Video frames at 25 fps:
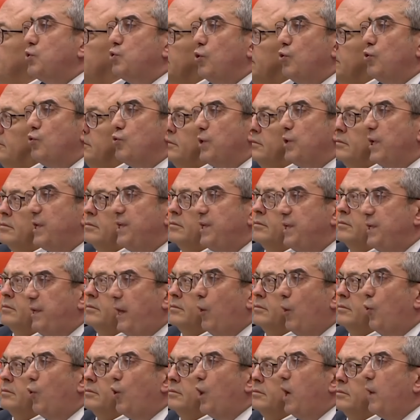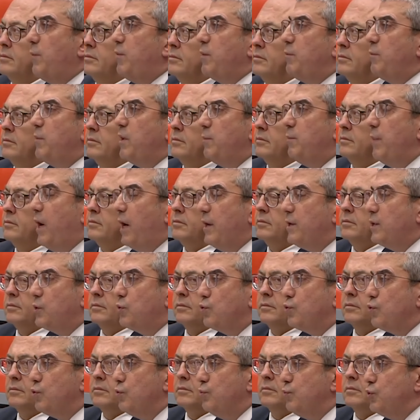komisyonunda yine öyle bir
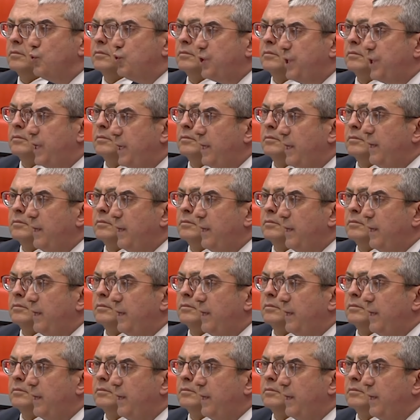mimari kurulmuş